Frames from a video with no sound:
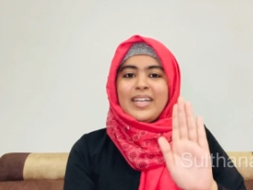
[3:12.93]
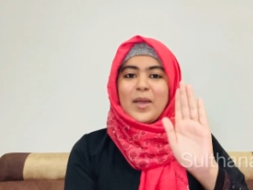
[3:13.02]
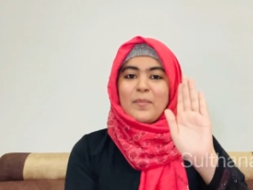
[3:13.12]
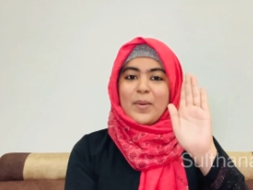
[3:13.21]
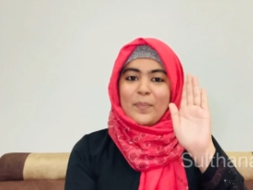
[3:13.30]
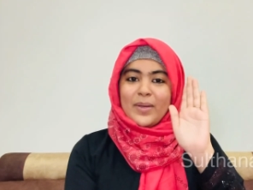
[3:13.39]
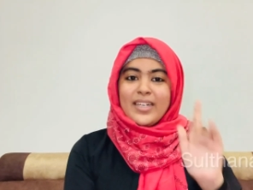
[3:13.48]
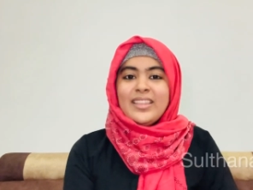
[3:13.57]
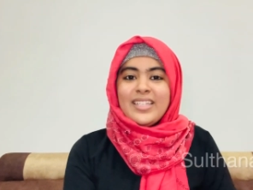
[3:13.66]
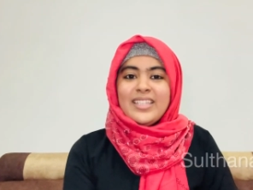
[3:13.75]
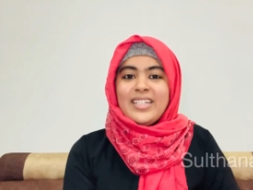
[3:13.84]
நம்ம
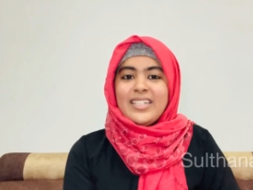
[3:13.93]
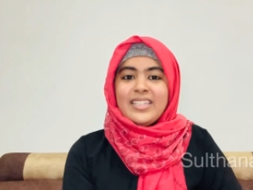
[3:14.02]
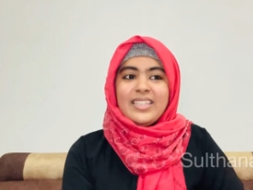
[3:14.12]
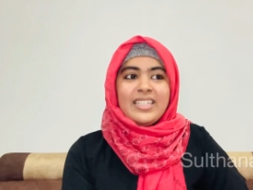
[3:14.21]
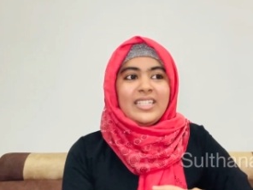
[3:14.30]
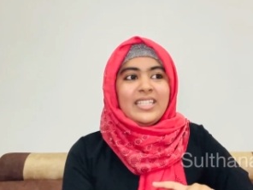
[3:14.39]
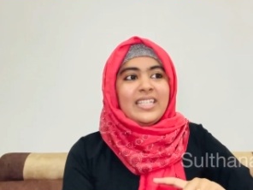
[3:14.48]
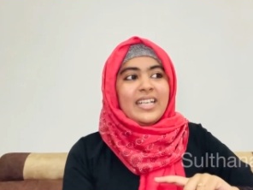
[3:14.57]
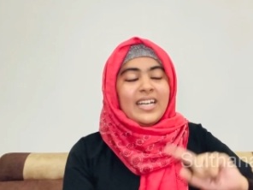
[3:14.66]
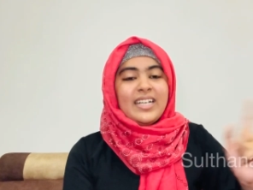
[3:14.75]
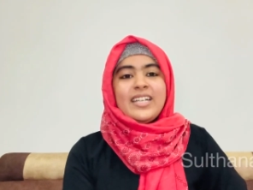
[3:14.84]
பிறந்ததுலேருந்து
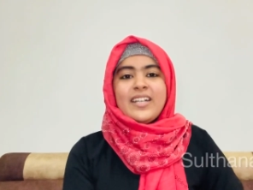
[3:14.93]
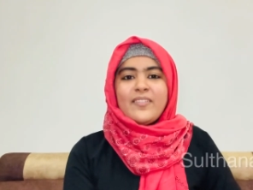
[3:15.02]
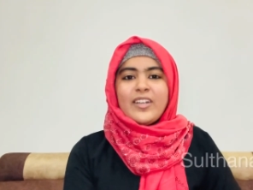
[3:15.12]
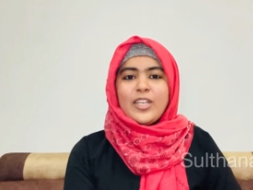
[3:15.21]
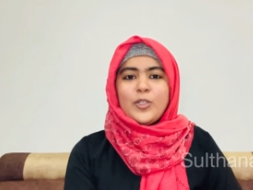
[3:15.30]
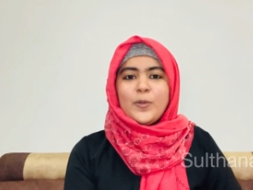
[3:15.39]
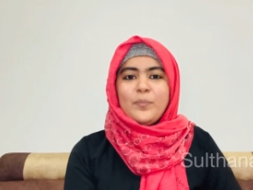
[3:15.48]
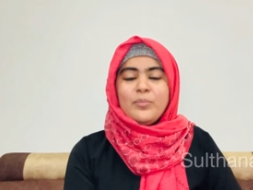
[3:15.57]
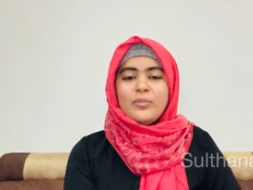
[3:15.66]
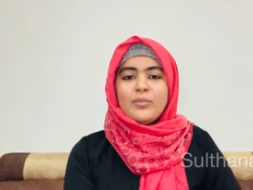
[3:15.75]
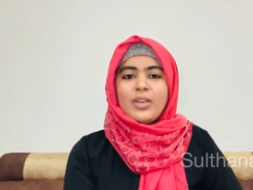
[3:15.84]
இறக்குற வரைக்கும்
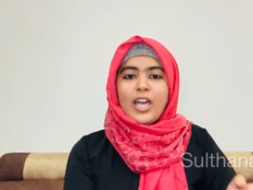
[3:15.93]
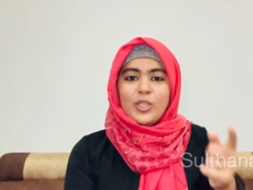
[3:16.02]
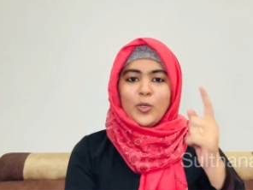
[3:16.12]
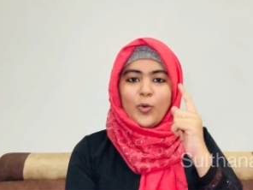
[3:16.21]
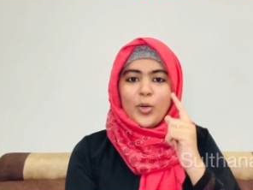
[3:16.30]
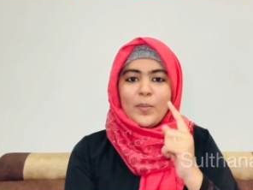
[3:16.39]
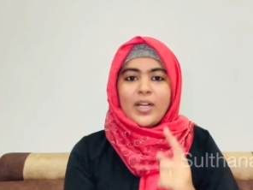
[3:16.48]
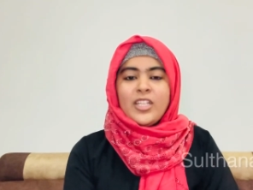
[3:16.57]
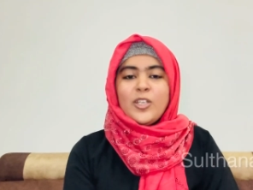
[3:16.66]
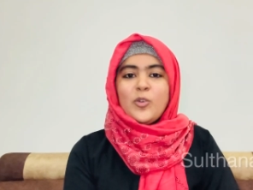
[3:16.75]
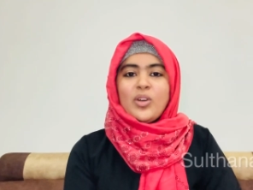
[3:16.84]
அது ஒரு
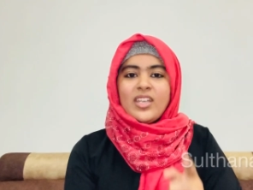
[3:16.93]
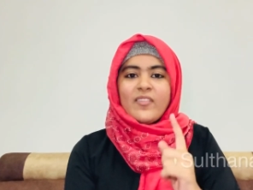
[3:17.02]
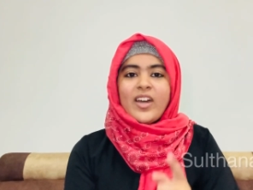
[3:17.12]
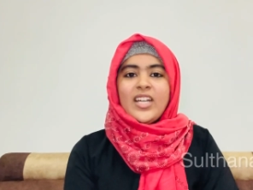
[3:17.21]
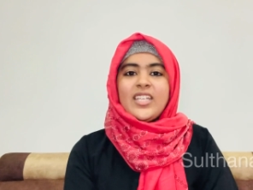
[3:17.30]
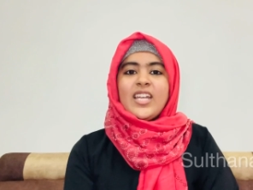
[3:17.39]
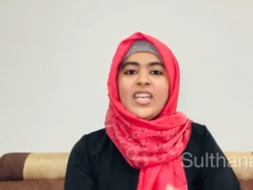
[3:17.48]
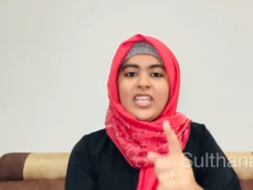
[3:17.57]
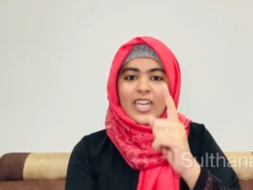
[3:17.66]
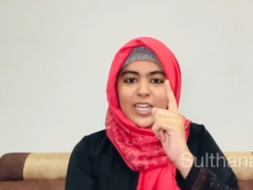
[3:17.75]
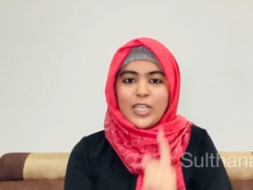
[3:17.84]
மனிதனுடைய வாழ்க்கையில்
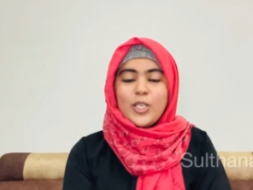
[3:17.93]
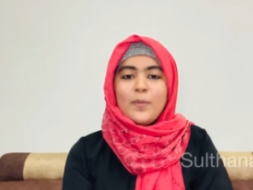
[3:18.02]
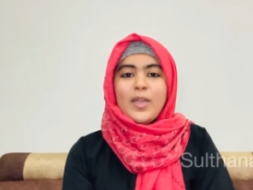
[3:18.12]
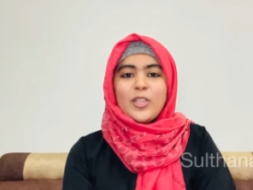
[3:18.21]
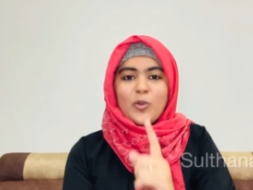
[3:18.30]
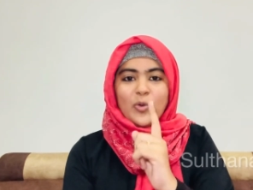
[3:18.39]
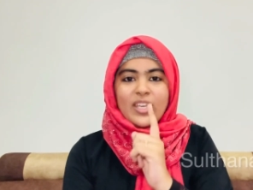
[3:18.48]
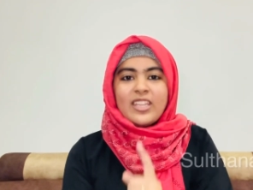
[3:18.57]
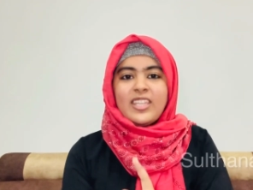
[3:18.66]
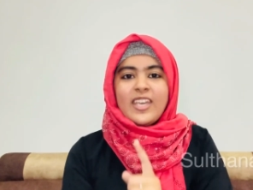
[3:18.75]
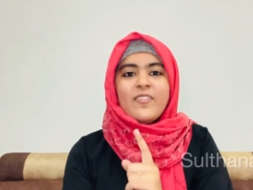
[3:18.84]
என்றைக்குமே
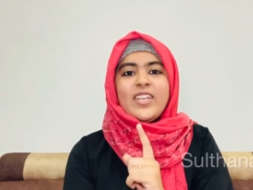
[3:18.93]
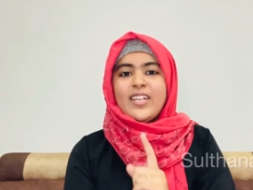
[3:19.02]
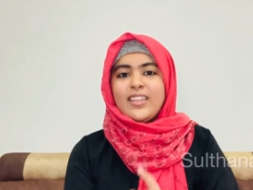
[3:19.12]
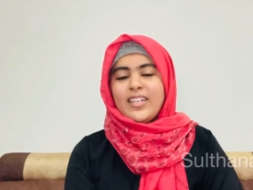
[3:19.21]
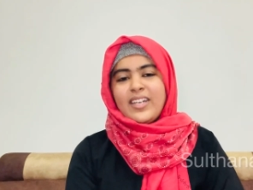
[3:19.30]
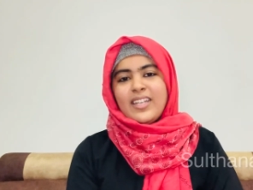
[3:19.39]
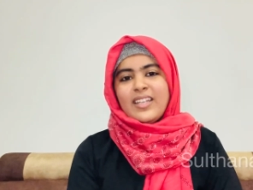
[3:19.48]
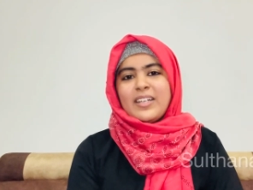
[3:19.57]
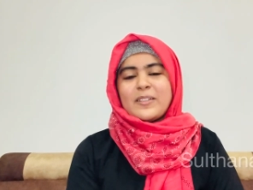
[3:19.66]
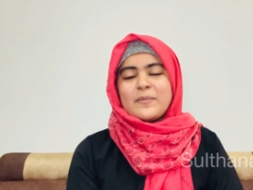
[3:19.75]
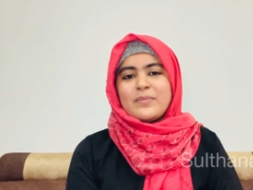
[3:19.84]
அதனுடைய தேவை இருந்துக்கிட்டே
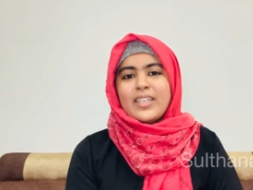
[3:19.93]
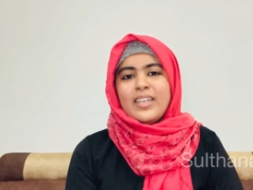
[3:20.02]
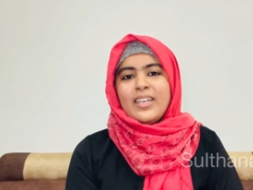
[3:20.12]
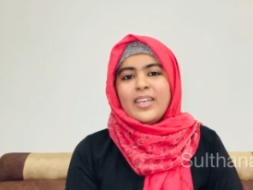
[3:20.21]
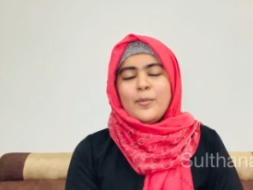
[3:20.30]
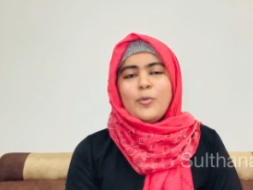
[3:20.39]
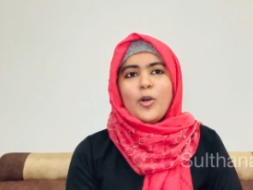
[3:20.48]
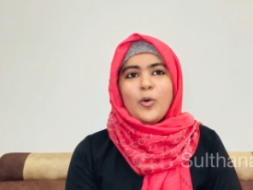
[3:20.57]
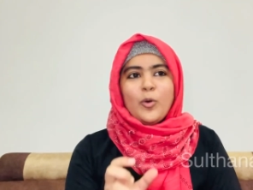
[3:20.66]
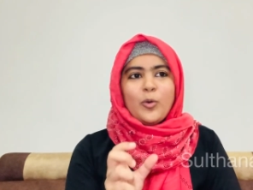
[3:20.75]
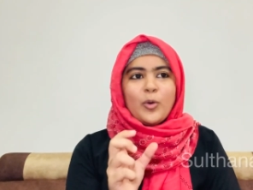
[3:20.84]
தான் இருக்குது
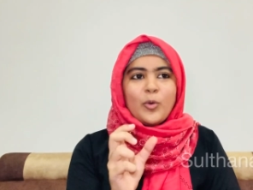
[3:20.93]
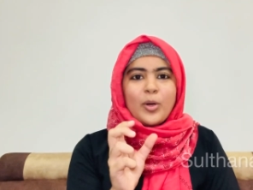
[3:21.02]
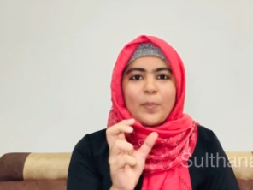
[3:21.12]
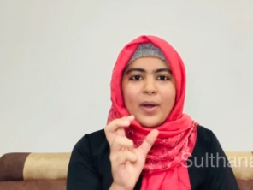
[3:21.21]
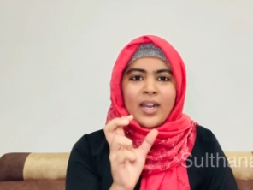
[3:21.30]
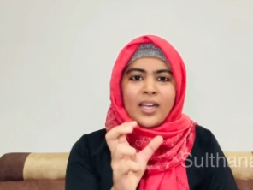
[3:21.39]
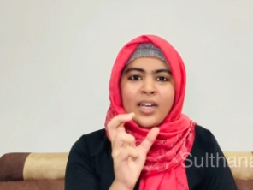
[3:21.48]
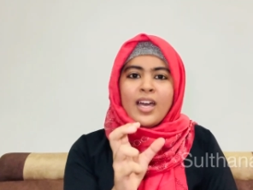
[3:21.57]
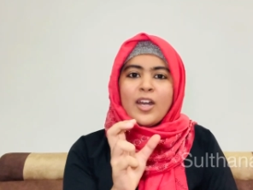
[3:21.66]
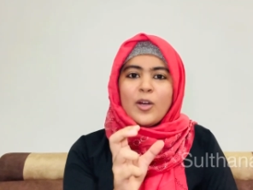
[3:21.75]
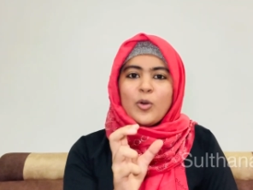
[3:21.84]
இப்போது ஒரு ஒரு
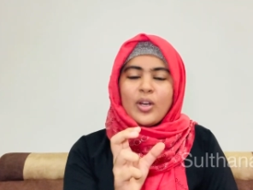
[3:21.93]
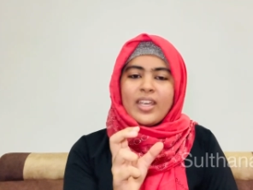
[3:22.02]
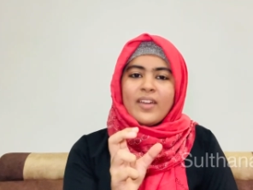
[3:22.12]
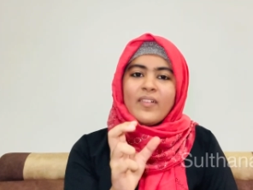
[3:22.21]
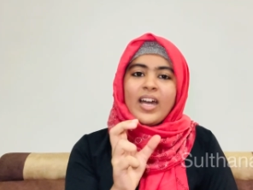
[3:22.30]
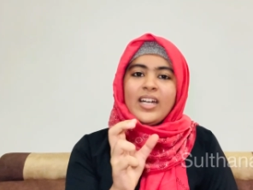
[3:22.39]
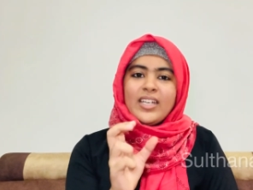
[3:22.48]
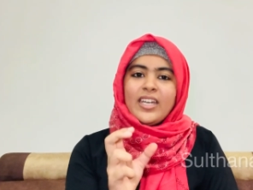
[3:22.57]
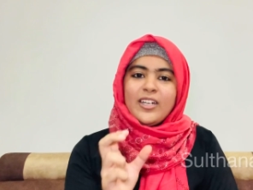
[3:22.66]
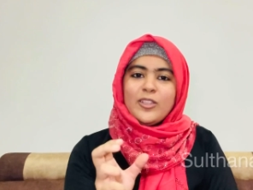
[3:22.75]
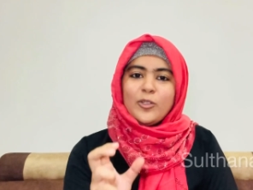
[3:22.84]
பணக்காரருடைய
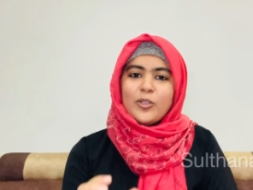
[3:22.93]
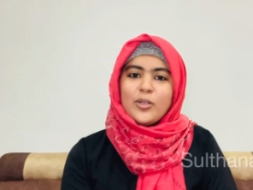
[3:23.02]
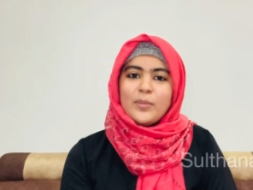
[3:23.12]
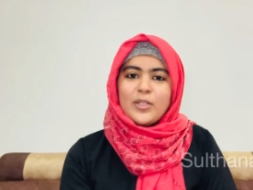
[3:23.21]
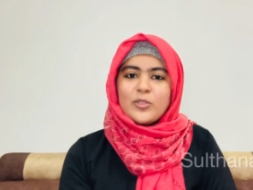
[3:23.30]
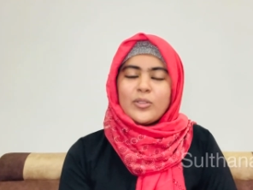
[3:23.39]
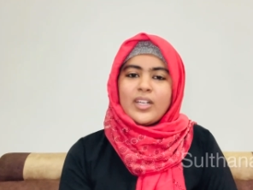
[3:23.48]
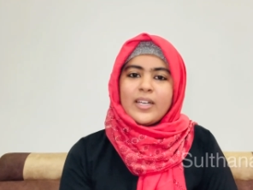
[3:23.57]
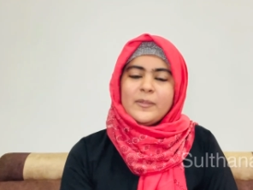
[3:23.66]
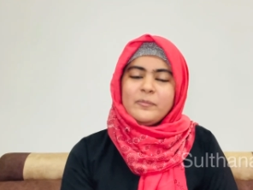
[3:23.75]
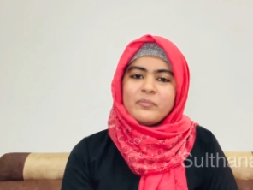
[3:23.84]
வாழ்க்கை எடுத்துக்கிட்டோம் அப்படின்னு சொன்னால்